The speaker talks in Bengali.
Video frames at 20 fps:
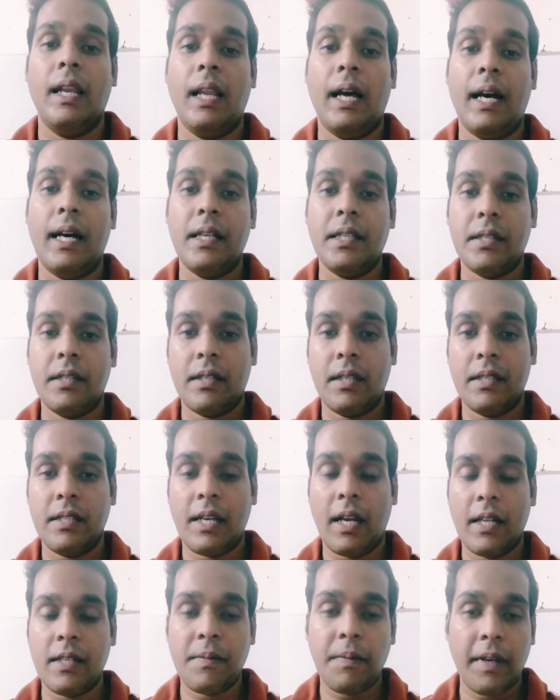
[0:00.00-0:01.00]
লাস্ট
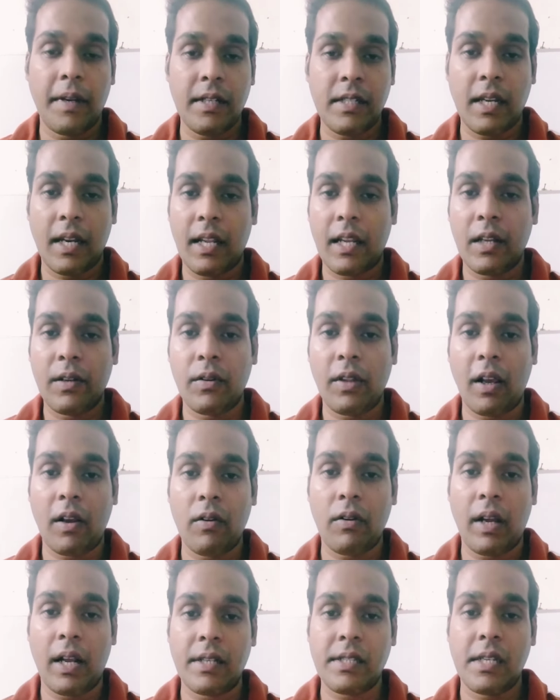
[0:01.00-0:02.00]
জাজমেন্ট সেটা কিন্তু
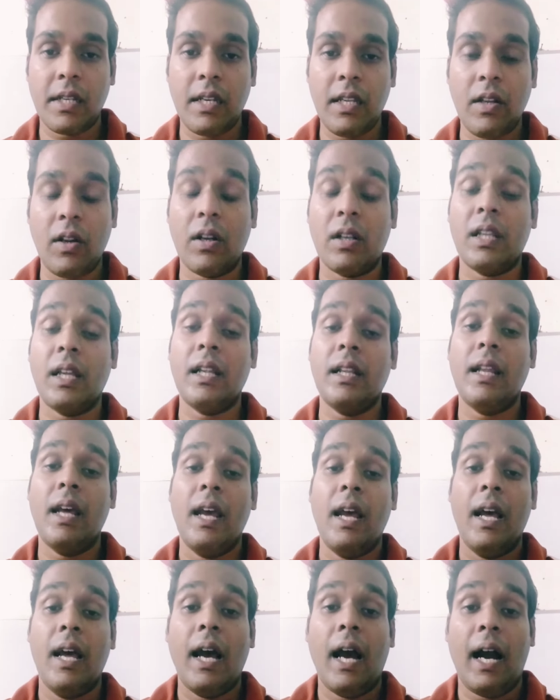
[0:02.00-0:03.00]
এখনও আসেনি অর্থাৎ
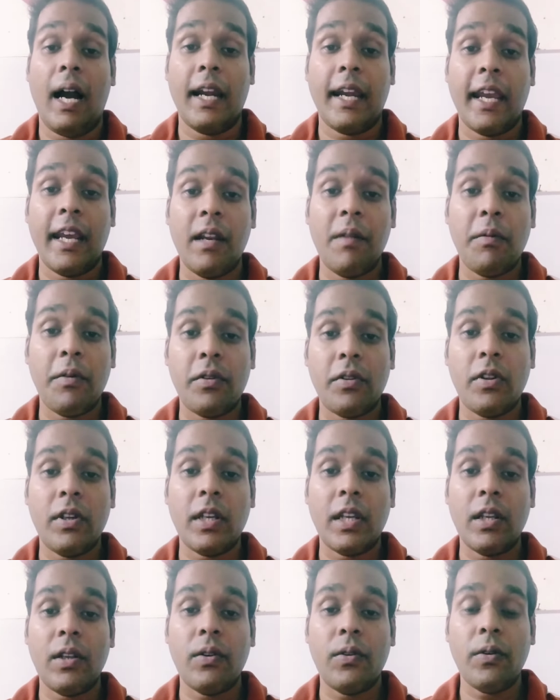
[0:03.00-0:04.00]
আগের মতোই
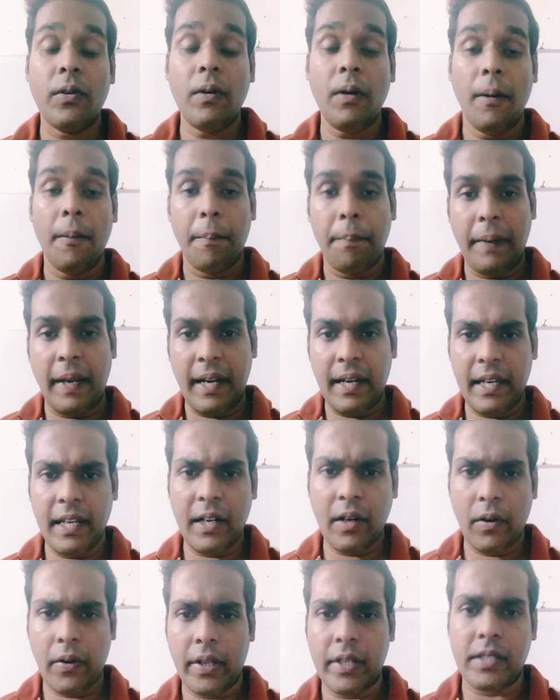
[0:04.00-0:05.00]
কিন্তু
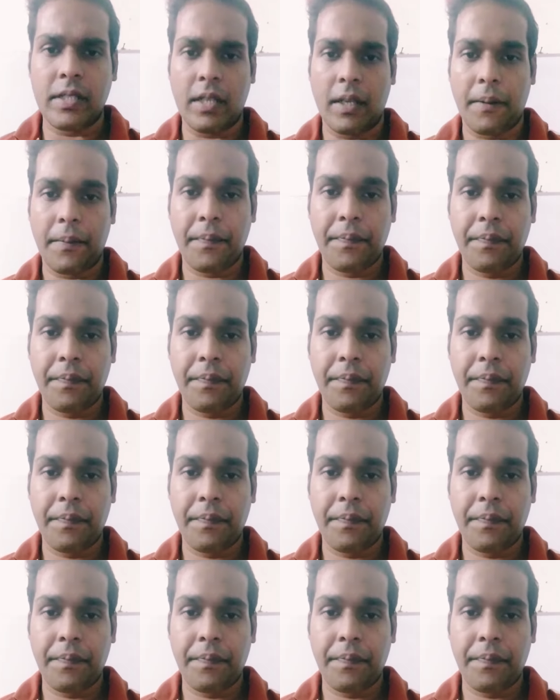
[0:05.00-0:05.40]
পেন্ডিং রয়েছে